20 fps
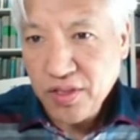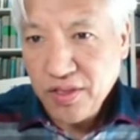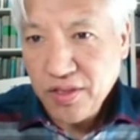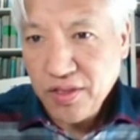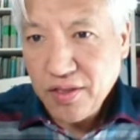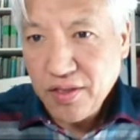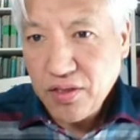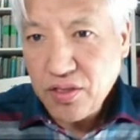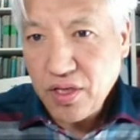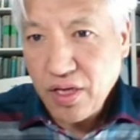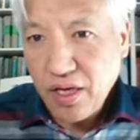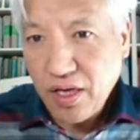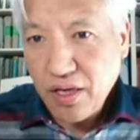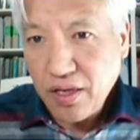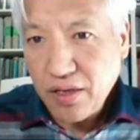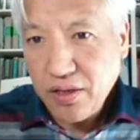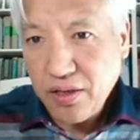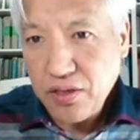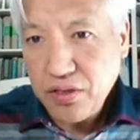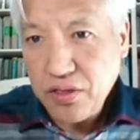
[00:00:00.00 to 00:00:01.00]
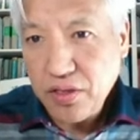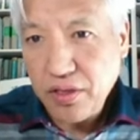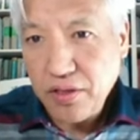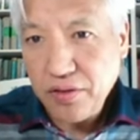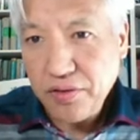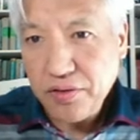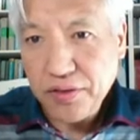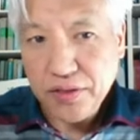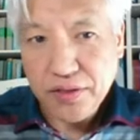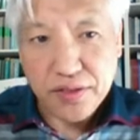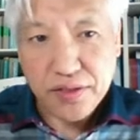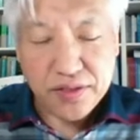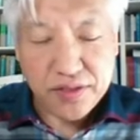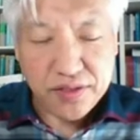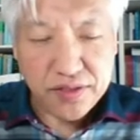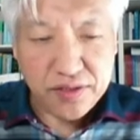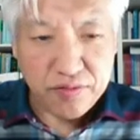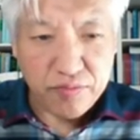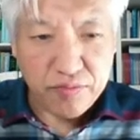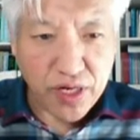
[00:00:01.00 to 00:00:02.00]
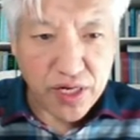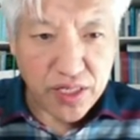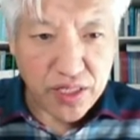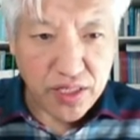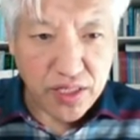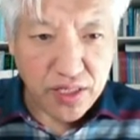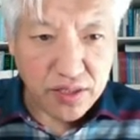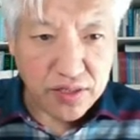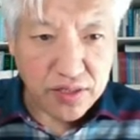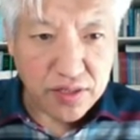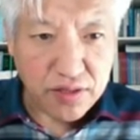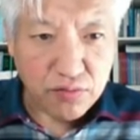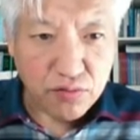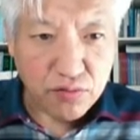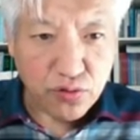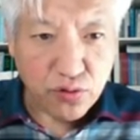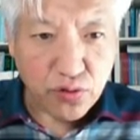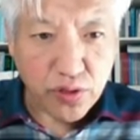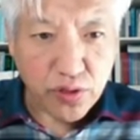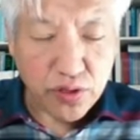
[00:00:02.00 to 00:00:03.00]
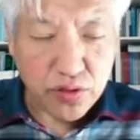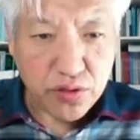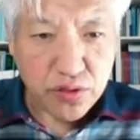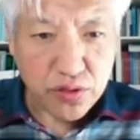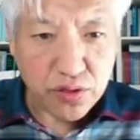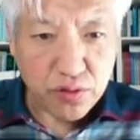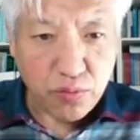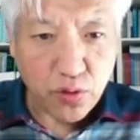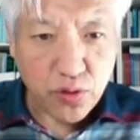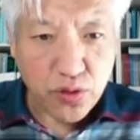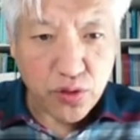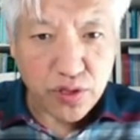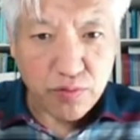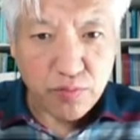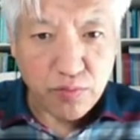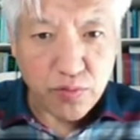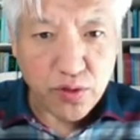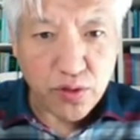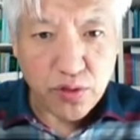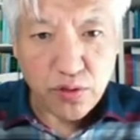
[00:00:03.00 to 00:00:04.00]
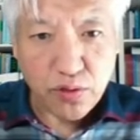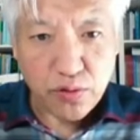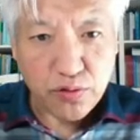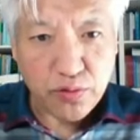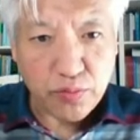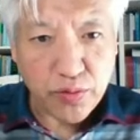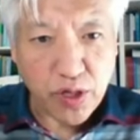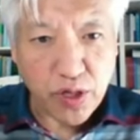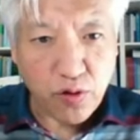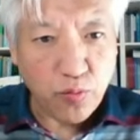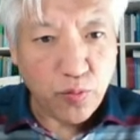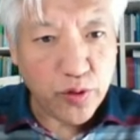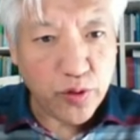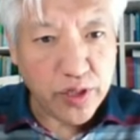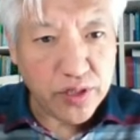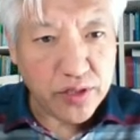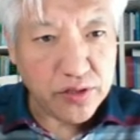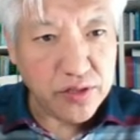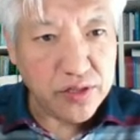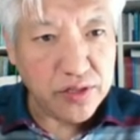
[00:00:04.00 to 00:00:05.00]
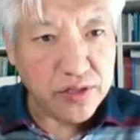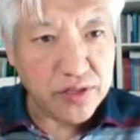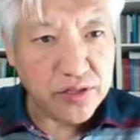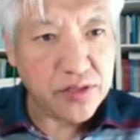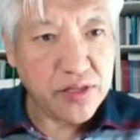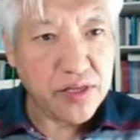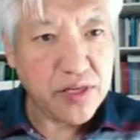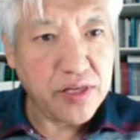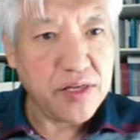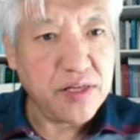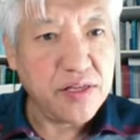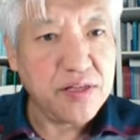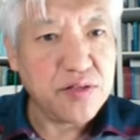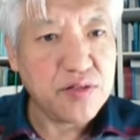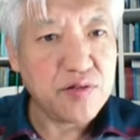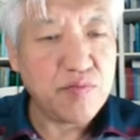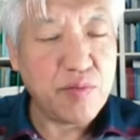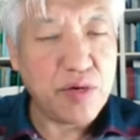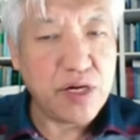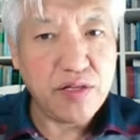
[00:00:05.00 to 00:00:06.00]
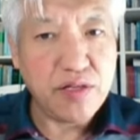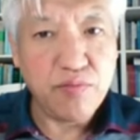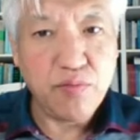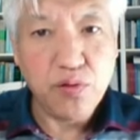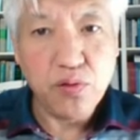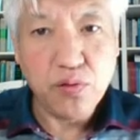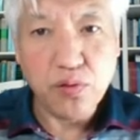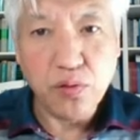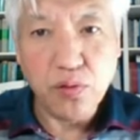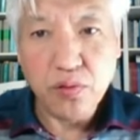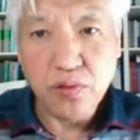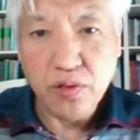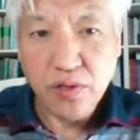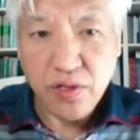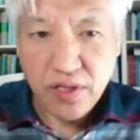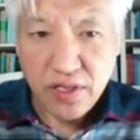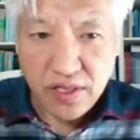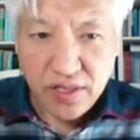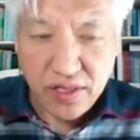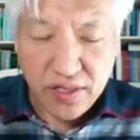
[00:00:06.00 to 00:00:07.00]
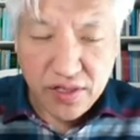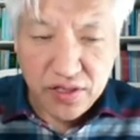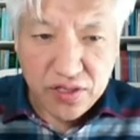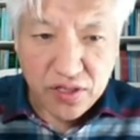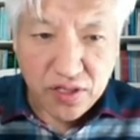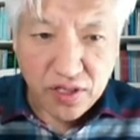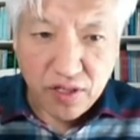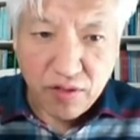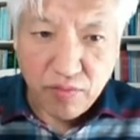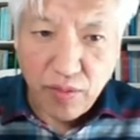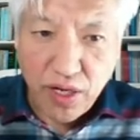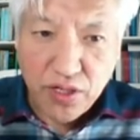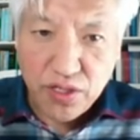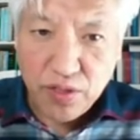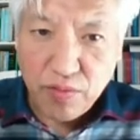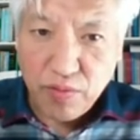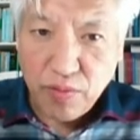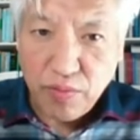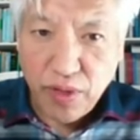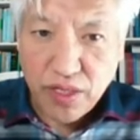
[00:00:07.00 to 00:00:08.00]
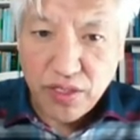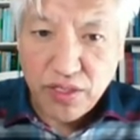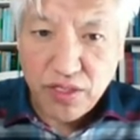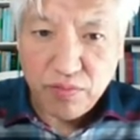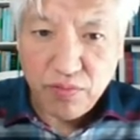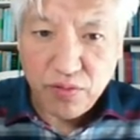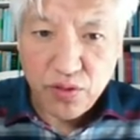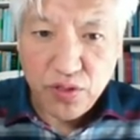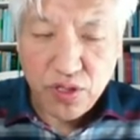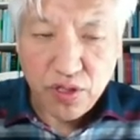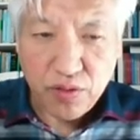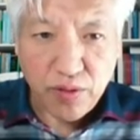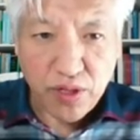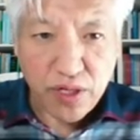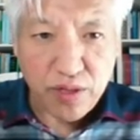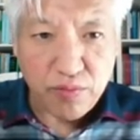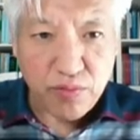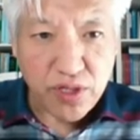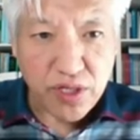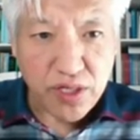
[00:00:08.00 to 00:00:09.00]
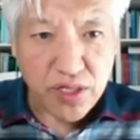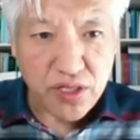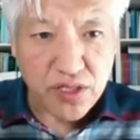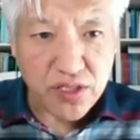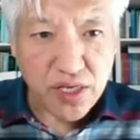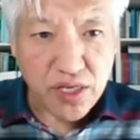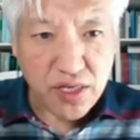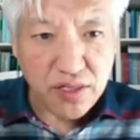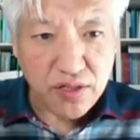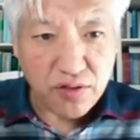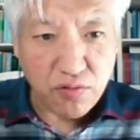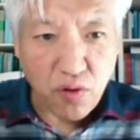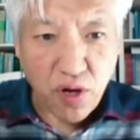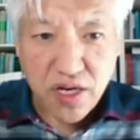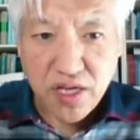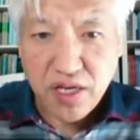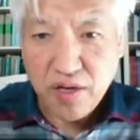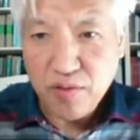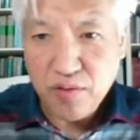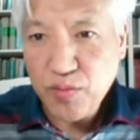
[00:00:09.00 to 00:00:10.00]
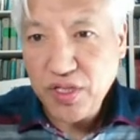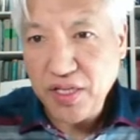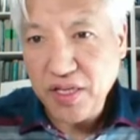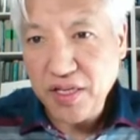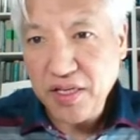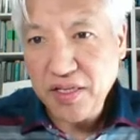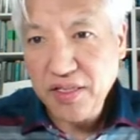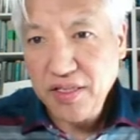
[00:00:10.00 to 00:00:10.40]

자, 그래서 어, 여러분 많이 여러분 구독해 주시고 보시는 분들 요즘 다 오픈해 드리는데 좀 많이 보고 성경 말씀의 맛을 보시기 바랍니다. 이사야는 화려합니다.